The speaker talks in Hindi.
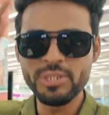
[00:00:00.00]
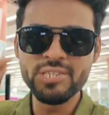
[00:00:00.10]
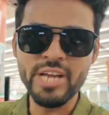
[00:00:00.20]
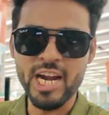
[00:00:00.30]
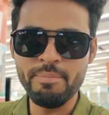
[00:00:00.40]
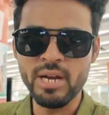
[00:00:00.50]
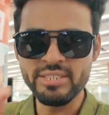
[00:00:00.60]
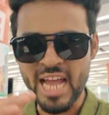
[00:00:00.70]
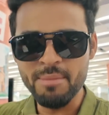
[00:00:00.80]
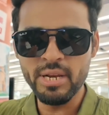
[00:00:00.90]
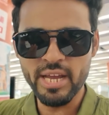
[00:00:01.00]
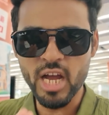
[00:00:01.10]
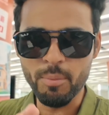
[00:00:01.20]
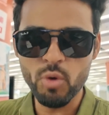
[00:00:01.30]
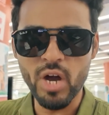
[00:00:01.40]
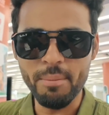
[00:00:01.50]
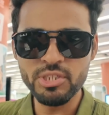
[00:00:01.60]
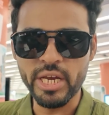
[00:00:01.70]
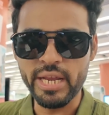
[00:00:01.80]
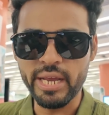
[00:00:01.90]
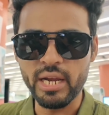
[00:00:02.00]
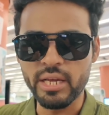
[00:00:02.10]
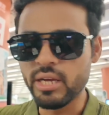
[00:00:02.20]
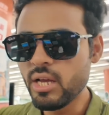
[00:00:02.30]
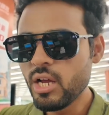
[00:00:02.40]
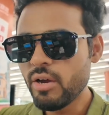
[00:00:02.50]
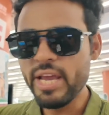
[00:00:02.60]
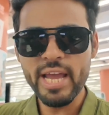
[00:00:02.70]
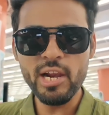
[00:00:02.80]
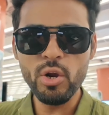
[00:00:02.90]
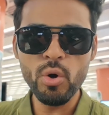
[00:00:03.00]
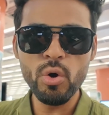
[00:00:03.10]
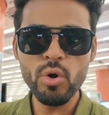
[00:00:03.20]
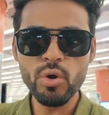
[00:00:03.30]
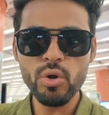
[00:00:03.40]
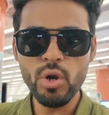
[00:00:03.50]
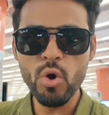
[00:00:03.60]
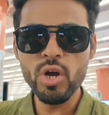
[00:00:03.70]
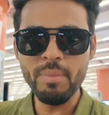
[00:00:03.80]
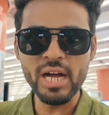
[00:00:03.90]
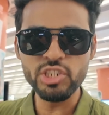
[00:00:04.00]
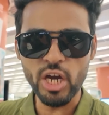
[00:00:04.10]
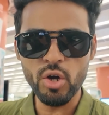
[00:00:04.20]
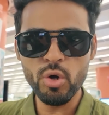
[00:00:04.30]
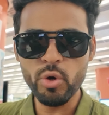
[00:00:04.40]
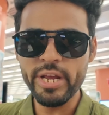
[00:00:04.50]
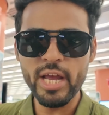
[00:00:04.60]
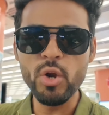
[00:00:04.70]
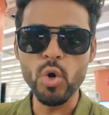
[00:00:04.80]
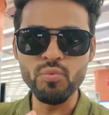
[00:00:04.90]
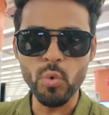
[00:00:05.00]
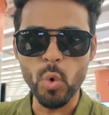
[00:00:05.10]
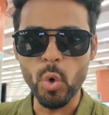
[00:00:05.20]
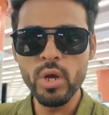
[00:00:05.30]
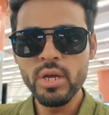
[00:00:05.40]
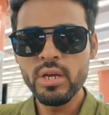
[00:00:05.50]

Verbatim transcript: अपोजिट साइड पे टाइम लगेगा आपको वहाँ पे जाने के लिए एक है लोंग लोंग माछाओ और एक है लोंग वो